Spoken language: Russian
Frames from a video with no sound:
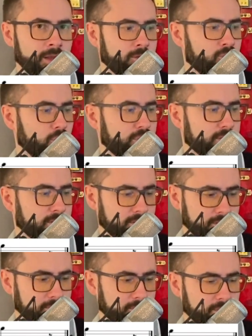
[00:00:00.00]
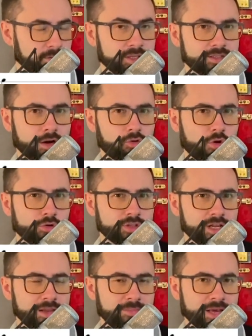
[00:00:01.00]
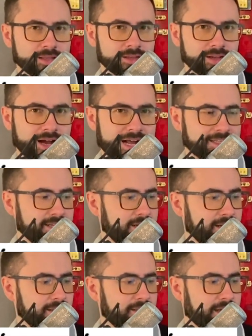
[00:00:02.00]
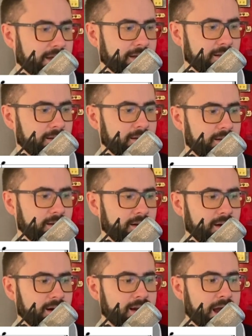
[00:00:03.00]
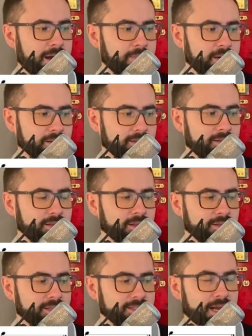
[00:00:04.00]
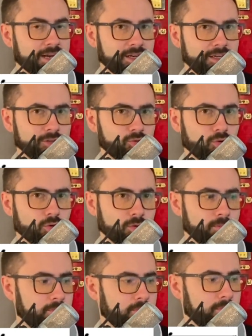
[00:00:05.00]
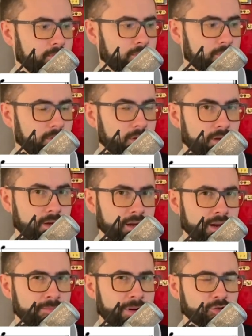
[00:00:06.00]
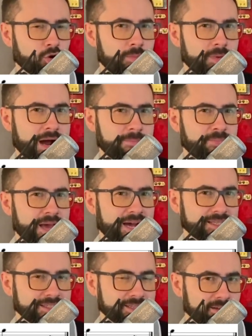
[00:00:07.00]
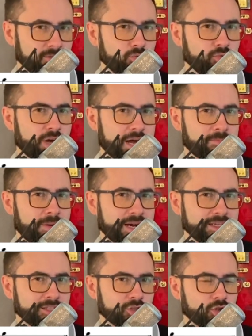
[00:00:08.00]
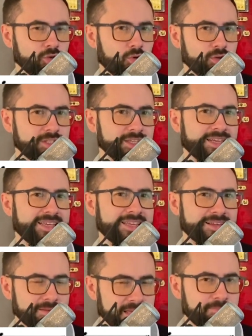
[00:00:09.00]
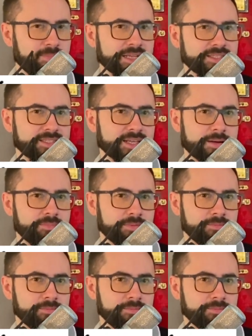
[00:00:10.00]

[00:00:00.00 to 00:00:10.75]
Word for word: То есть э, такой вот элемент. Открытая, хаммер на закрытую, потом опять удар по этой же ноте и подцеп.